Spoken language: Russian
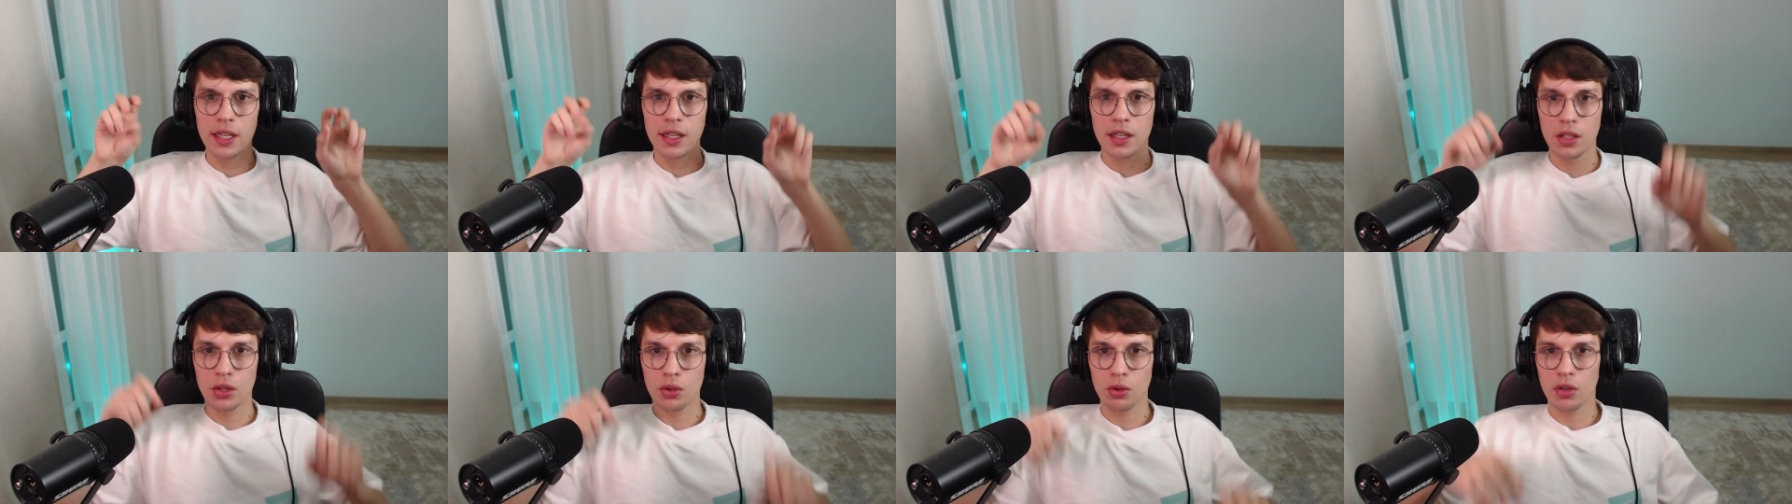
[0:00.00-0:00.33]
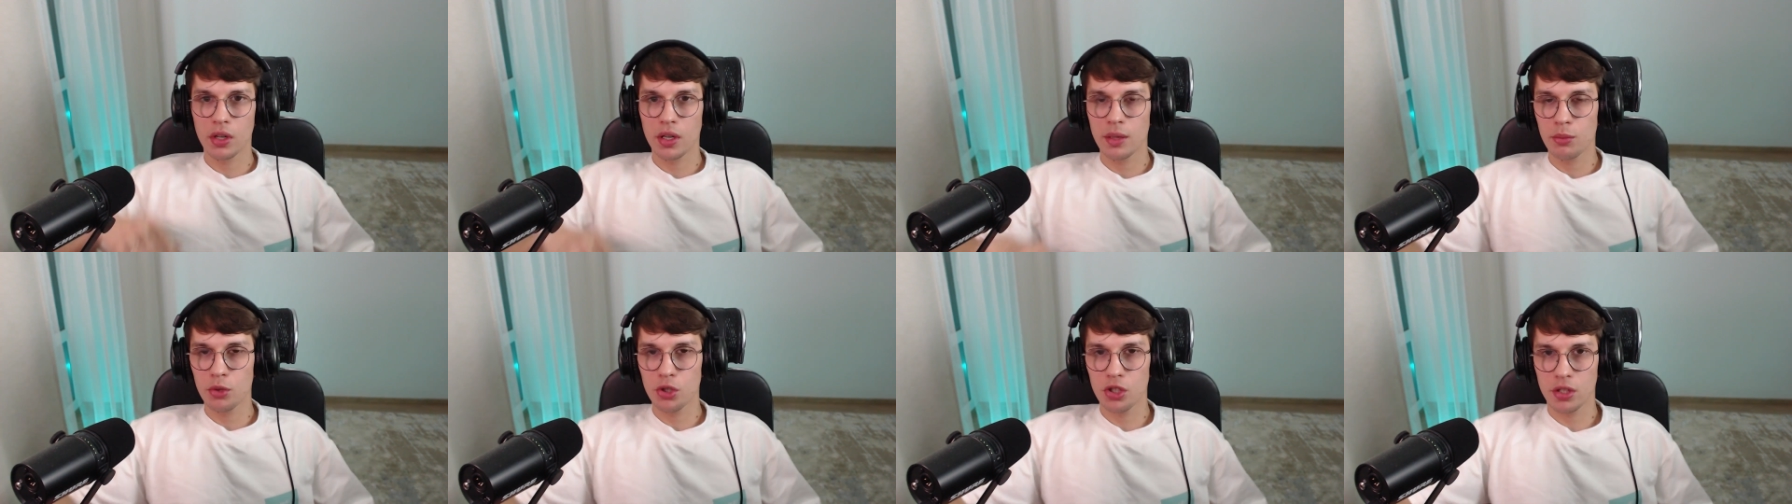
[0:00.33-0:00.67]

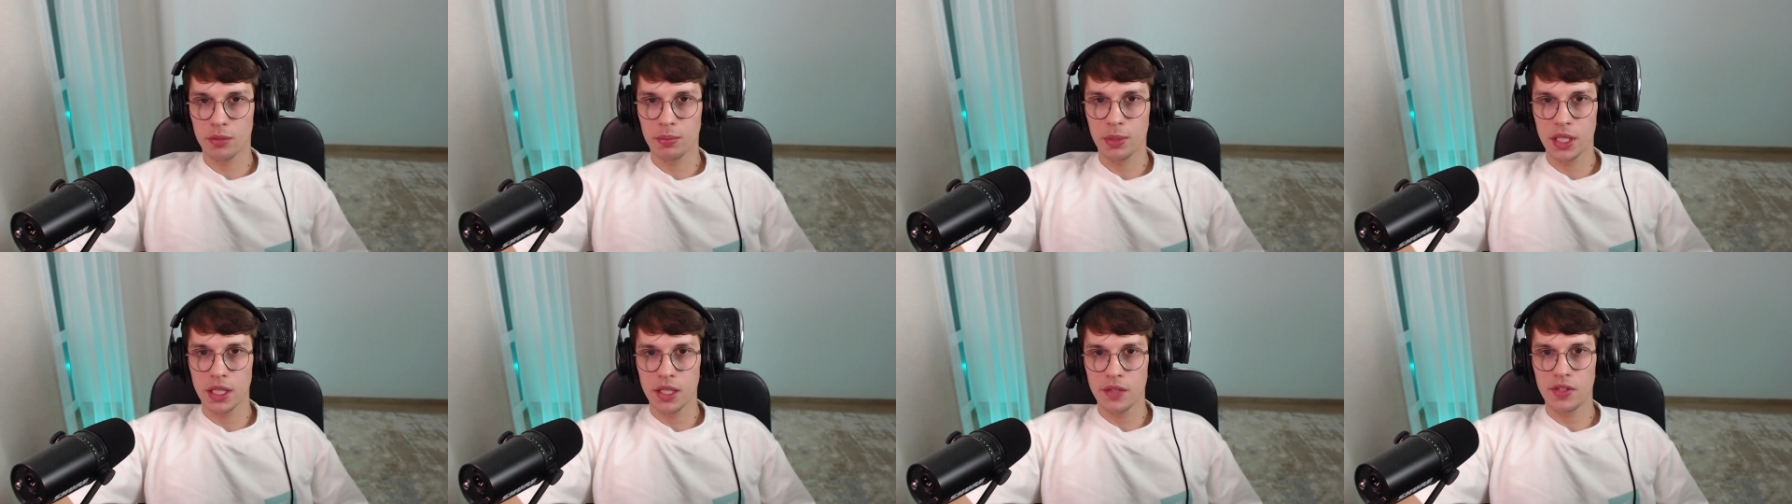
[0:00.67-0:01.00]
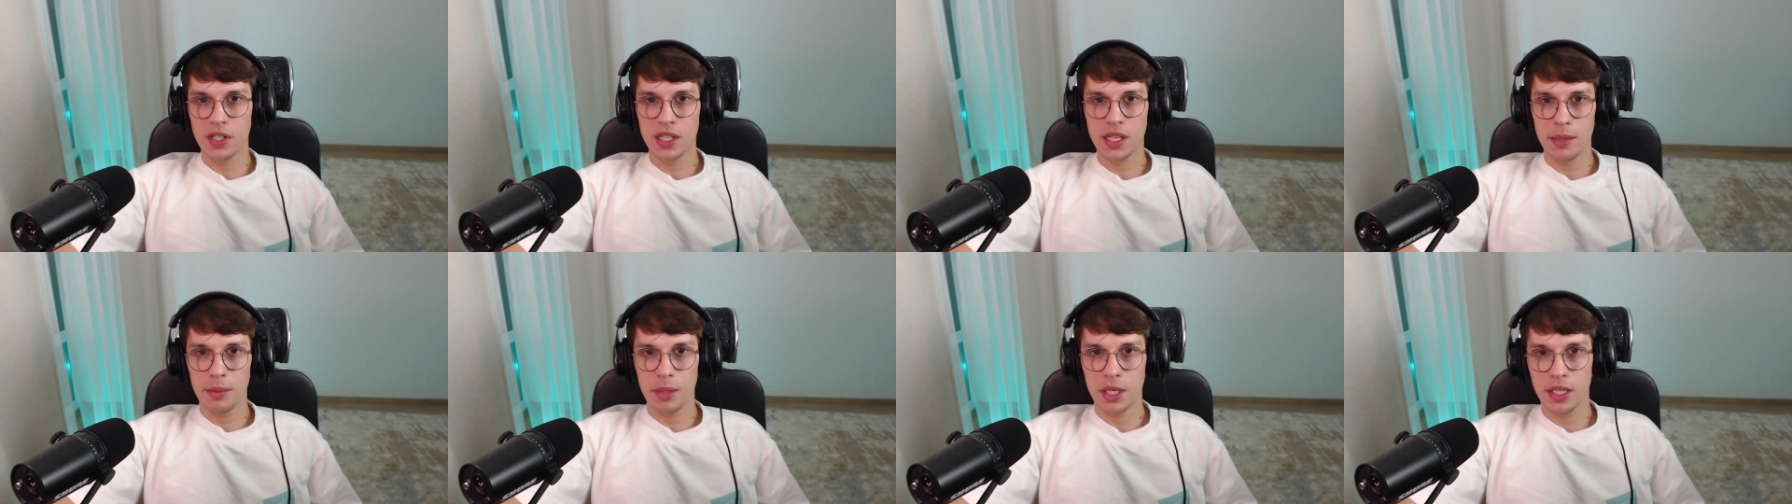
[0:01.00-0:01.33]
которая может быть не
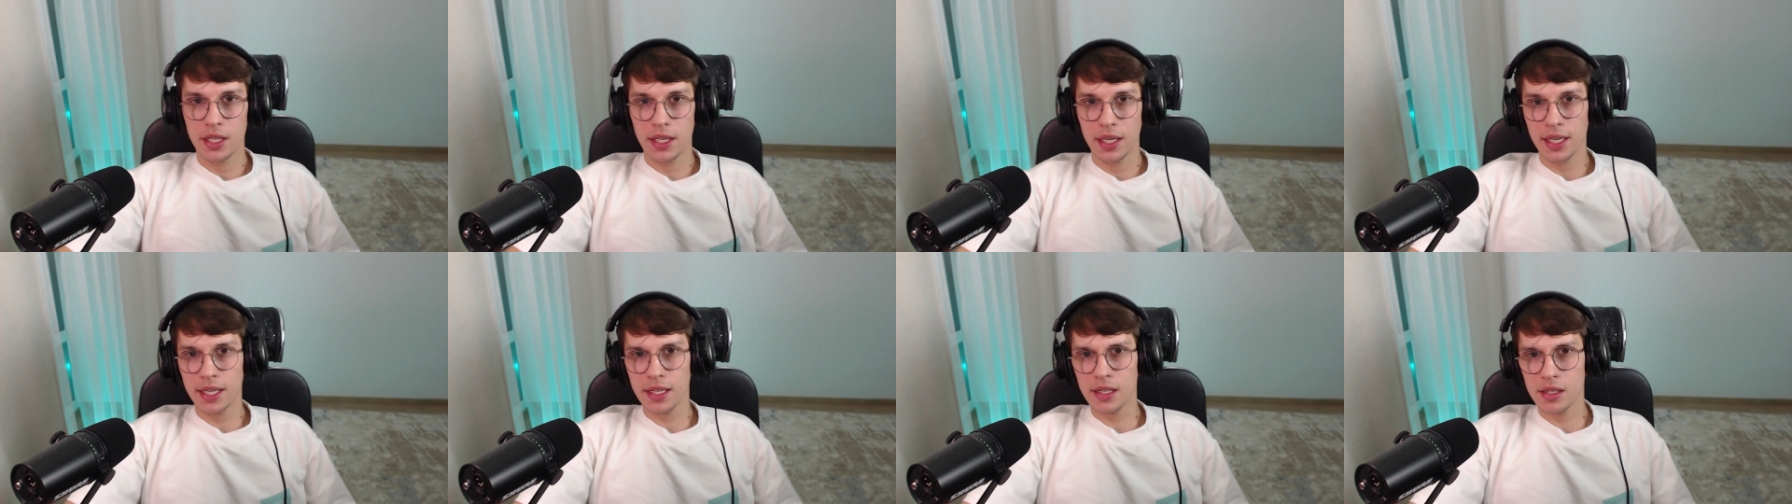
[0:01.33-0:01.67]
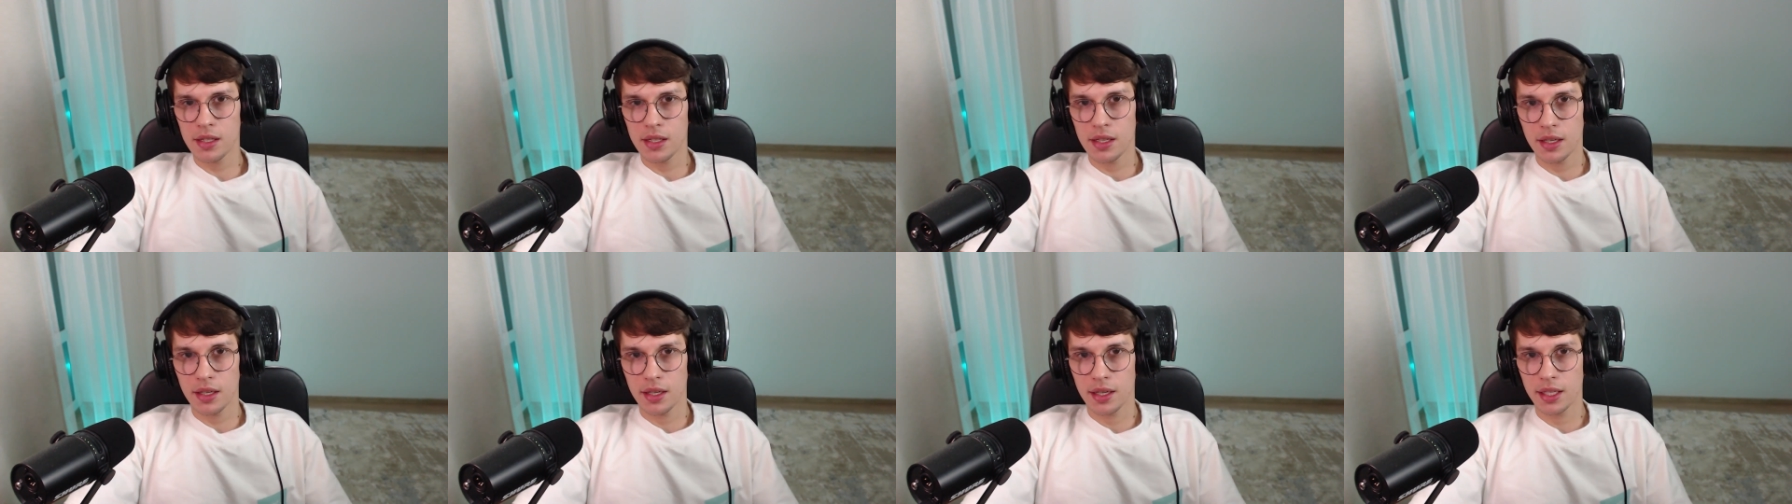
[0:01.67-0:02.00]
всем
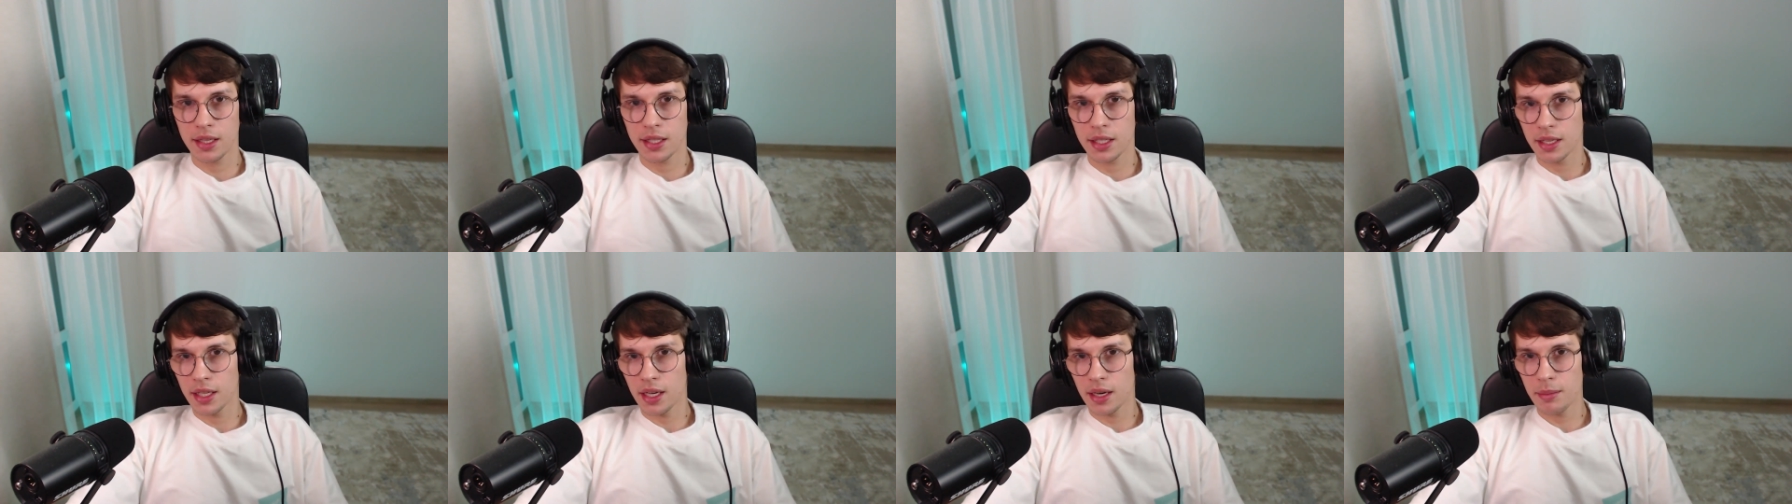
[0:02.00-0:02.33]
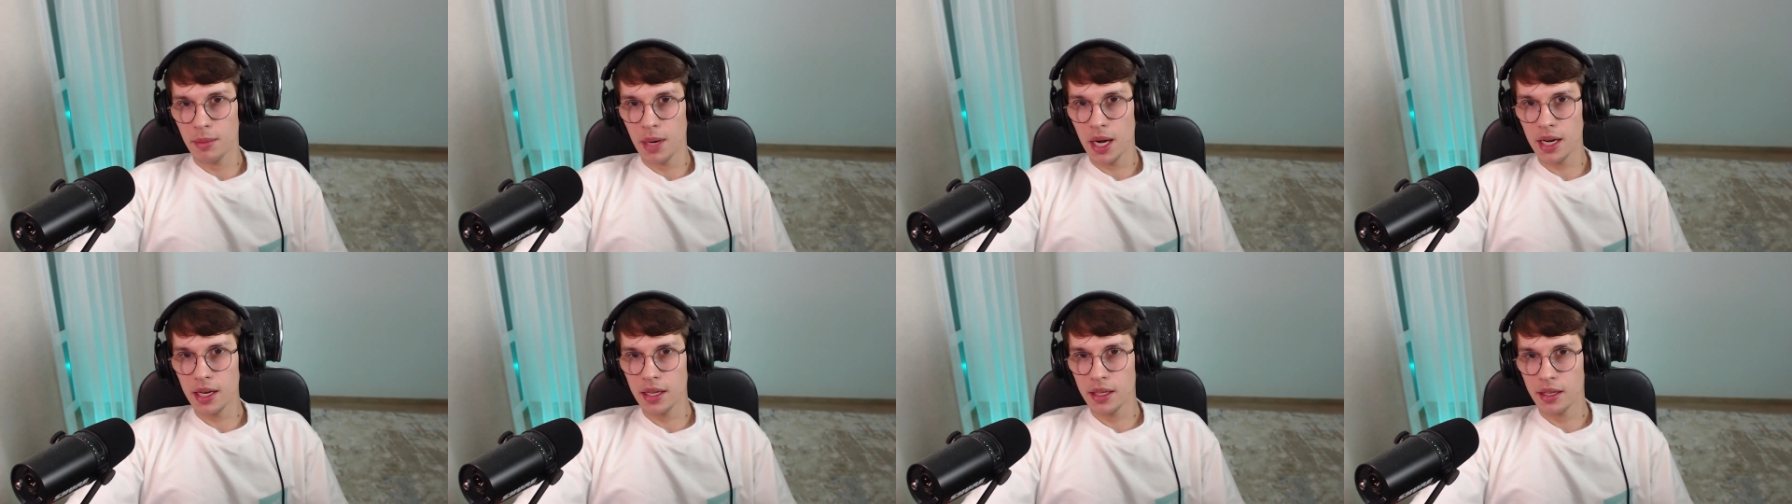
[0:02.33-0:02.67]
интересна, это
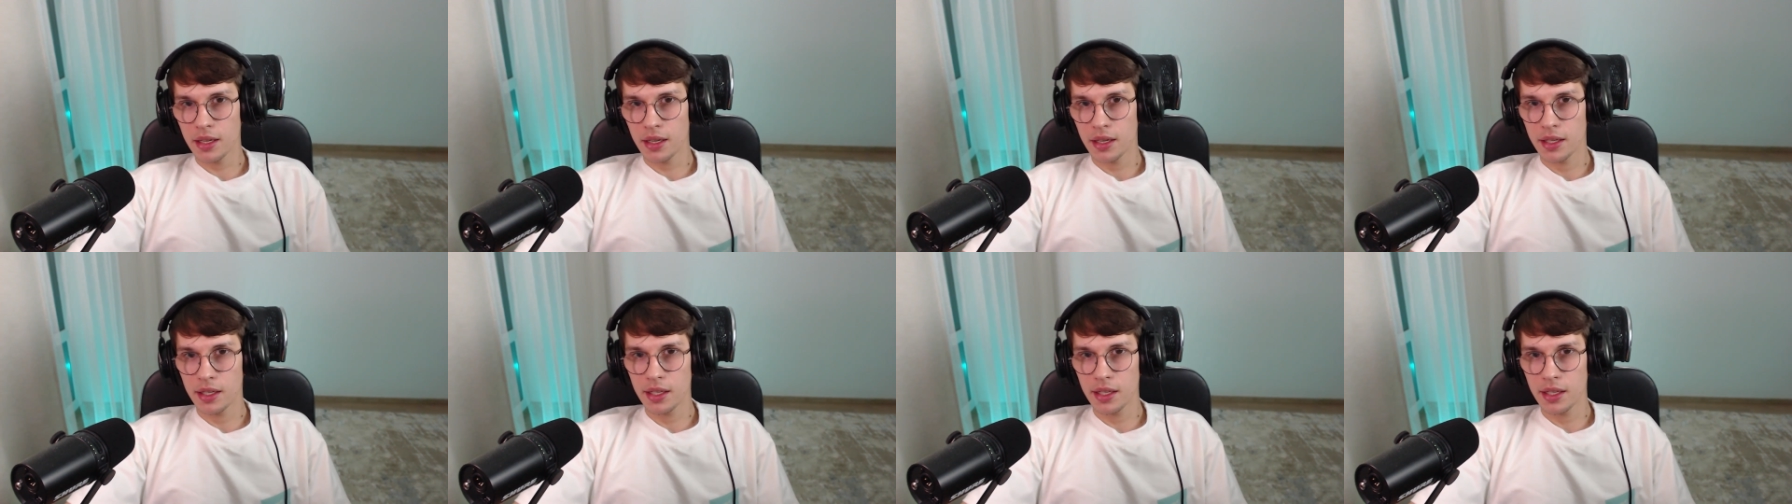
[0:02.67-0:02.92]
нормально.